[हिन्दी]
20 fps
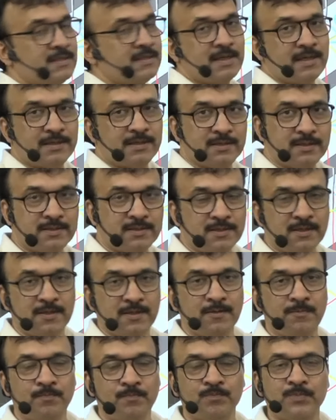साइन थीटा
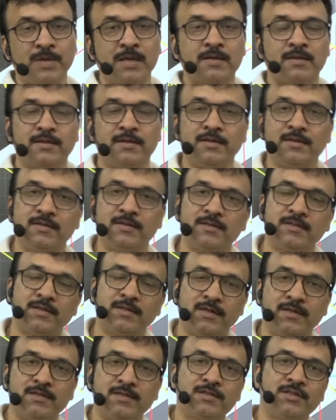ये
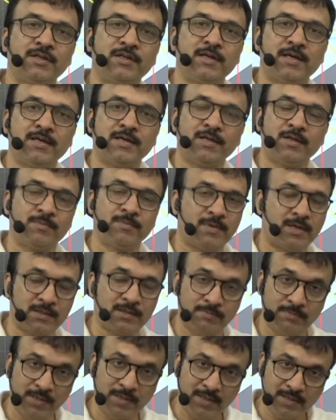स्टडी स्टेट आने के बाद
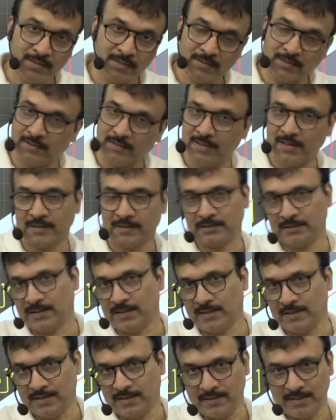भी लगता
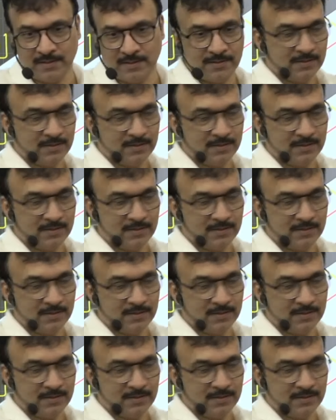रहेगा